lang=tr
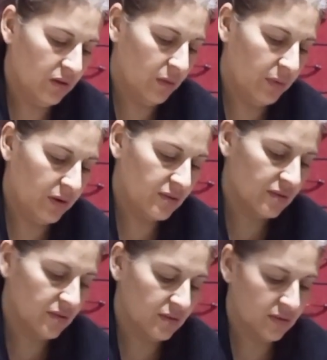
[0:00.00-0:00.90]

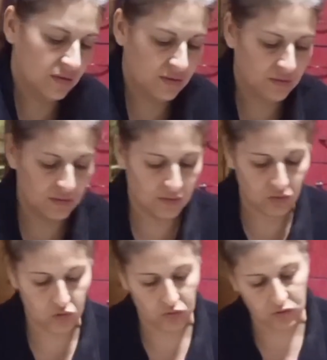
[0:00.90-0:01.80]
yaparsınız. Kıtır kıtır
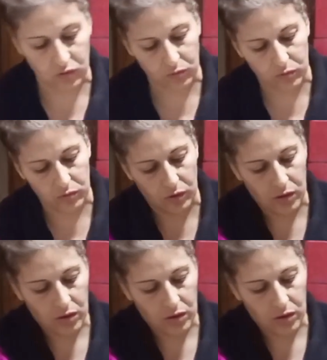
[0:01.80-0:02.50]
çok güzel oluyor.